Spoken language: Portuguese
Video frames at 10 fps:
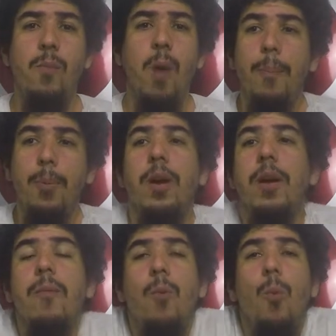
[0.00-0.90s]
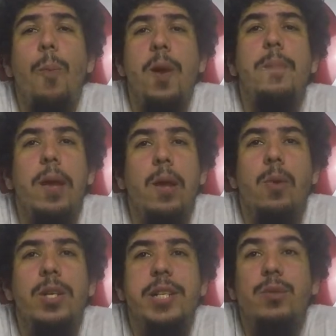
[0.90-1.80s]
É porque o primeiro
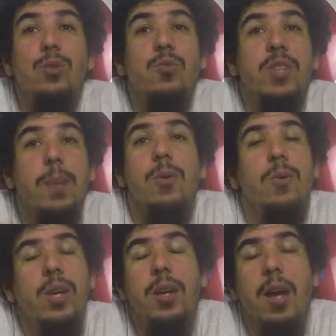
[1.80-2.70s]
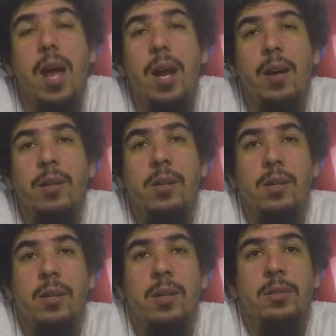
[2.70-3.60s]
a gente não sabia o que era.
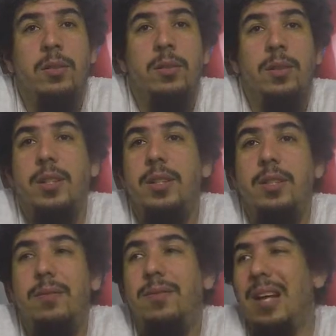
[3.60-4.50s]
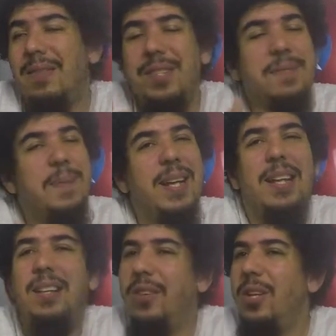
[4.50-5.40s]
A gente tava sem
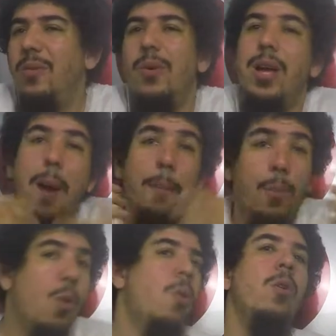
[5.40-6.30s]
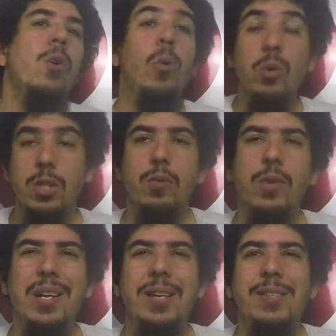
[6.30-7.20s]
expectativa nenhuma e amou. O
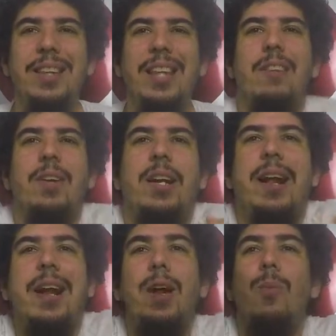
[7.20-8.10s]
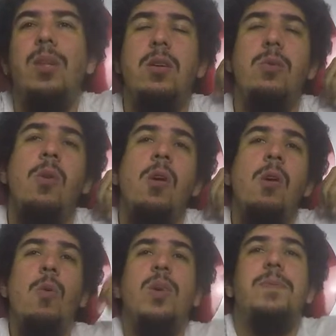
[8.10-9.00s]
segundo a gente já tava criando
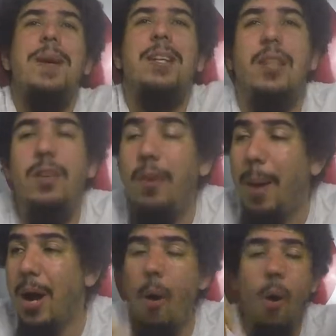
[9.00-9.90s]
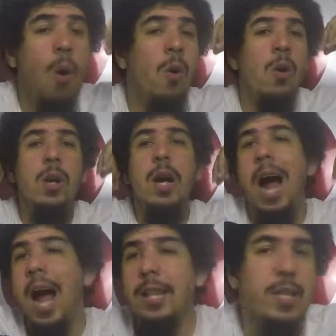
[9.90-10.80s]
uma expectativa maior.
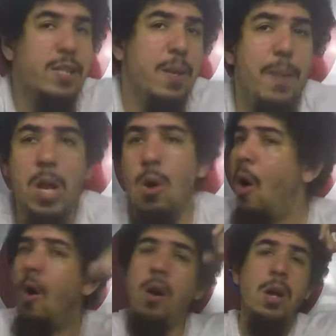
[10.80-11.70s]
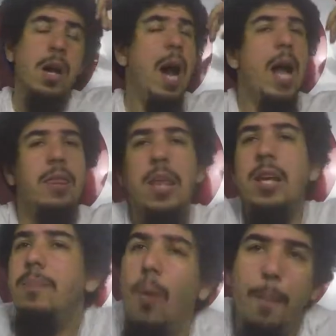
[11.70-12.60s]
Ah, tem que ser melhor. Ah, tem
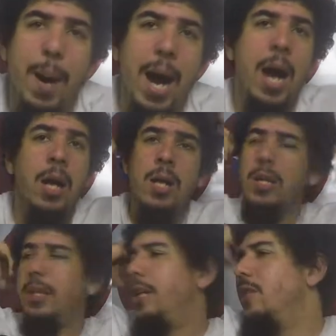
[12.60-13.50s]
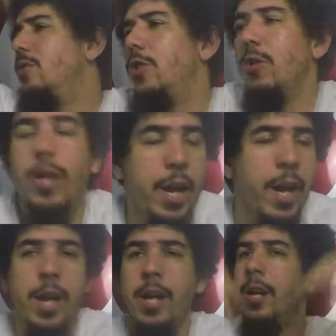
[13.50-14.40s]
que bombar. Tem que não sei o
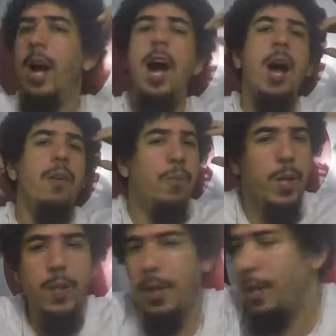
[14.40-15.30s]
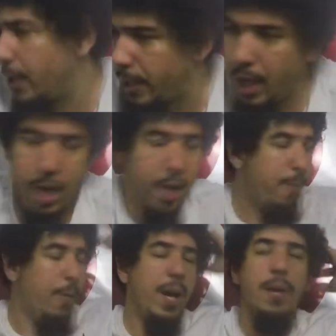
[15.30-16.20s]
que. Ah, porque tem que ser.
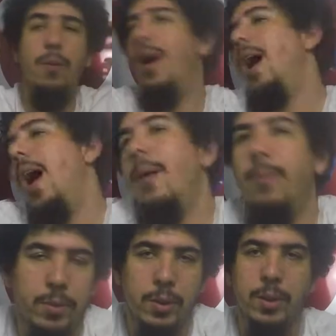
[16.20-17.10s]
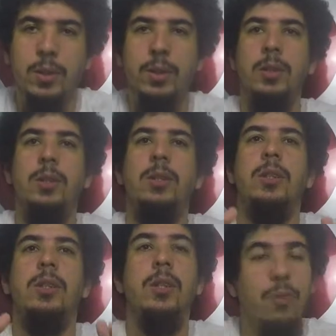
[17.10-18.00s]
Porque. Ah, mano.
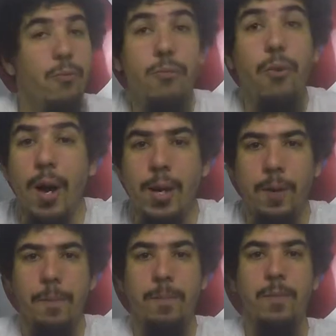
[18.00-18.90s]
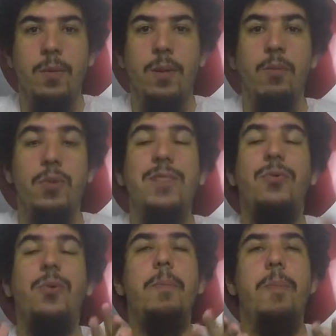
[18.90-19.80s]
Foi. Você
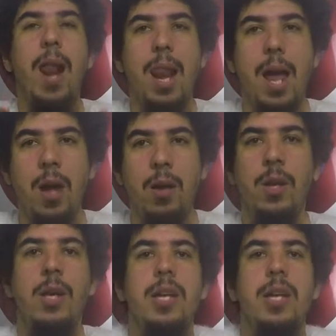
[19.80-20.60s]
foi pra lá.